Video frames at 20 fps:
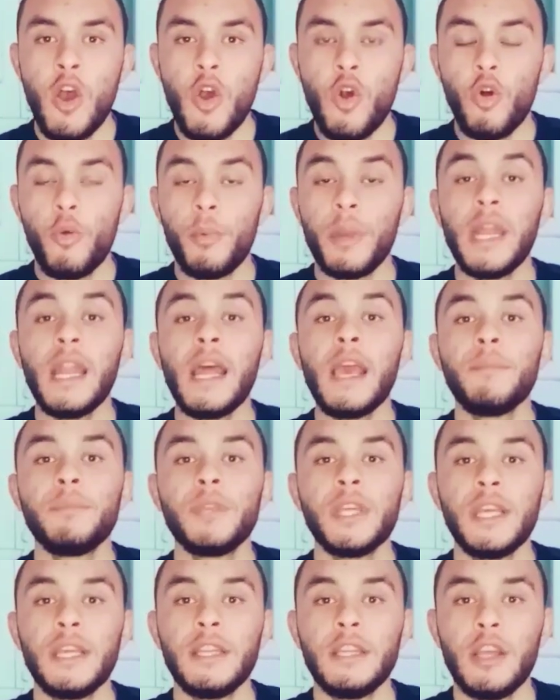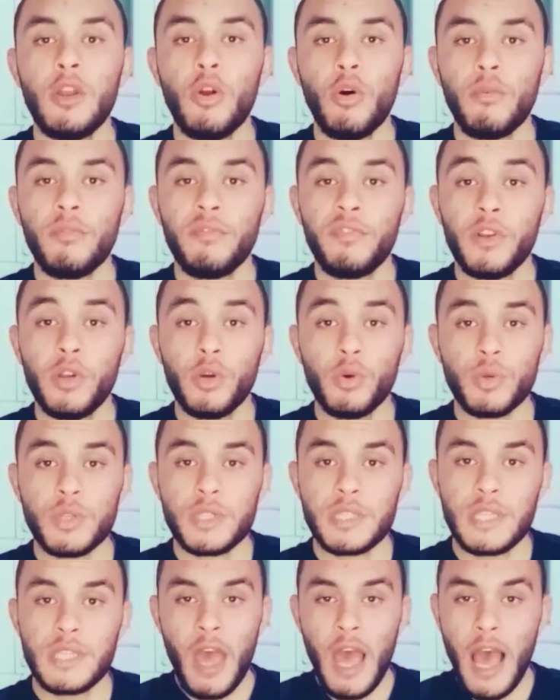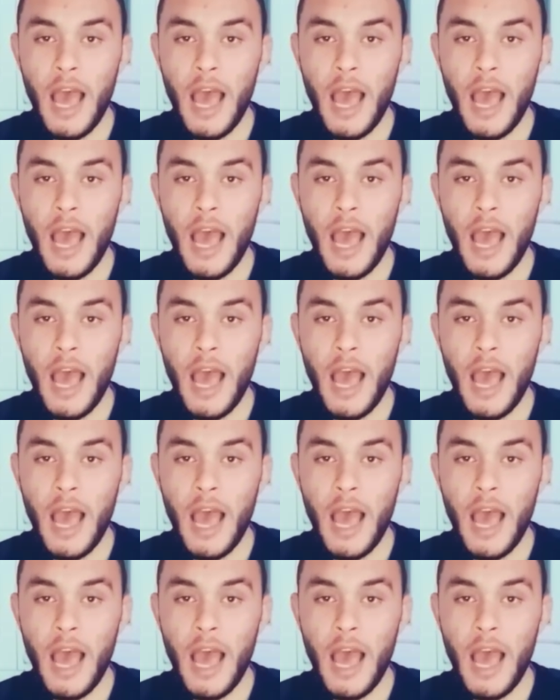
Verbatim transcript: ومن هنا يبتدي يديلهم فلوس